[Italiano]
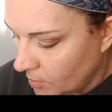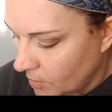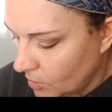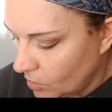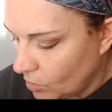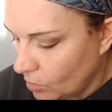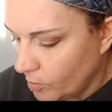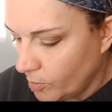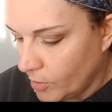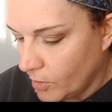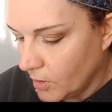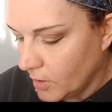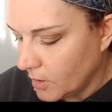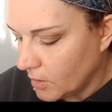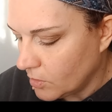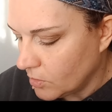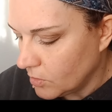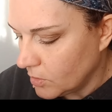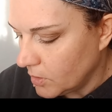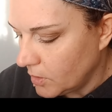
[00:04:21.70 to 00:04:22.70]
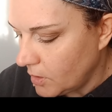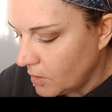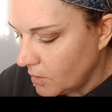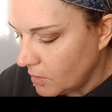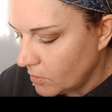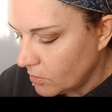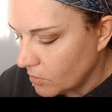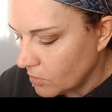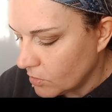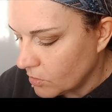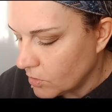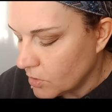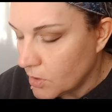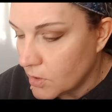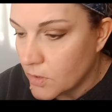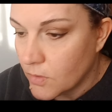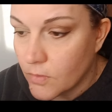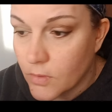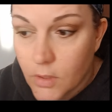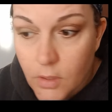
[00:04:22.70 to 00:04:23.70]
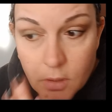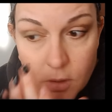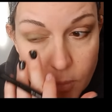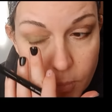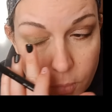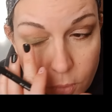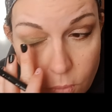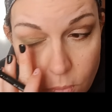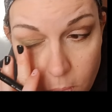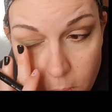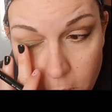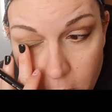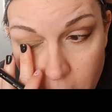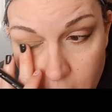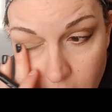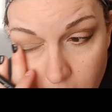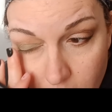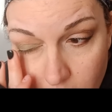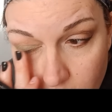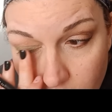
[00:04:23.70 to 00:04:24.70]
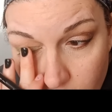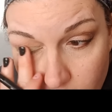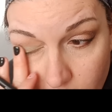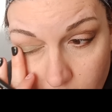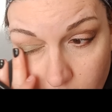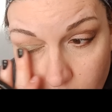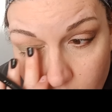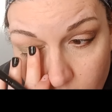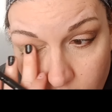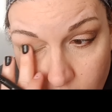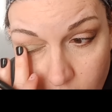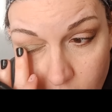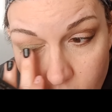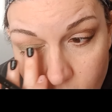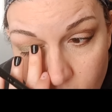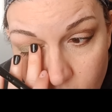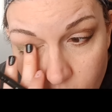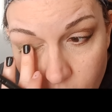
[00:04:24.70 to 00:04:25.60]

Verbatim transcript: metto un po' anche col dito così si vede di più ecco che